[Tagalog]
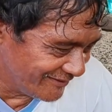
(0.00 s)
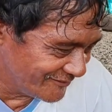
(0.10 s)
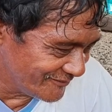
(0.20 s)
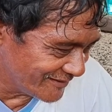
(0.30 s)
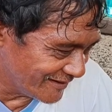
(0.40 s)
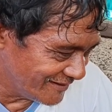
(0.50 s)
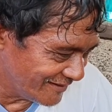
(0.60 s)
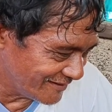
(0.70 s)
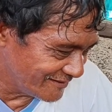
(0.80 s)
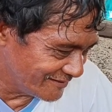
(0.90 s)
yun uh-huh. gani
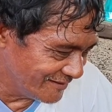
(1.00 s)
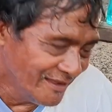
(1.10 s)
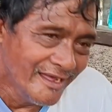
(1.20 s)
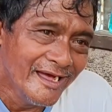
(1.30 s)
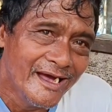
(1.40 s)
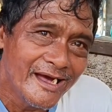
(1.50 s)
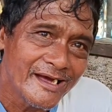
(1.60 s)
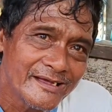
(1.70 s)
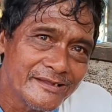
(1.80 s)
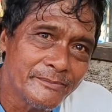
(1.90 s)
ang Kaya,
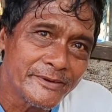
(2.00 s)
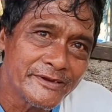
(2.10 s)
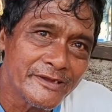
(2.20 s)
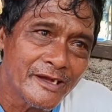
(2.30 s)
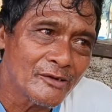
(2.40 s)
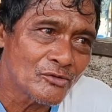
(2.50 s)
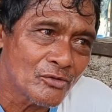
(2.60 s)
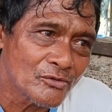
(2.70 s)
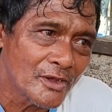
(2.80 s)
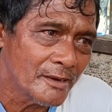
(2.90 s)
aking diferensya. Ang
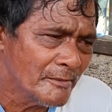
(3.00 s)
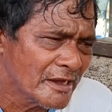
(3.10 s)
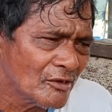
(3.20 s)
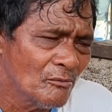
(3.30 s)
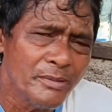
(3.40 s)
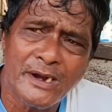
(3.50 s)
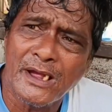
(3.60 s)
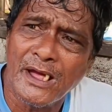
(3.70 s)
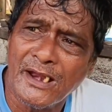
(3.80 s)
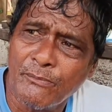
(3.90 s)
gusto ko sana magkaroon pa
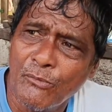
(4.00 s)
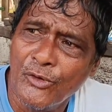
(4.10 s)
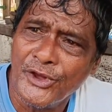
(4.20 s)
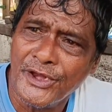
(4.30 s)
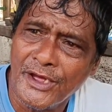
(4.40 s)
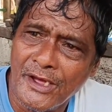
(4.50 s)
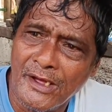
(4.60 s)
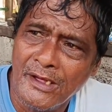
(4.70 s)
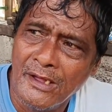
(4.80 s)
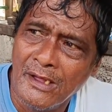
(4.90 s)
ng hanap buhay na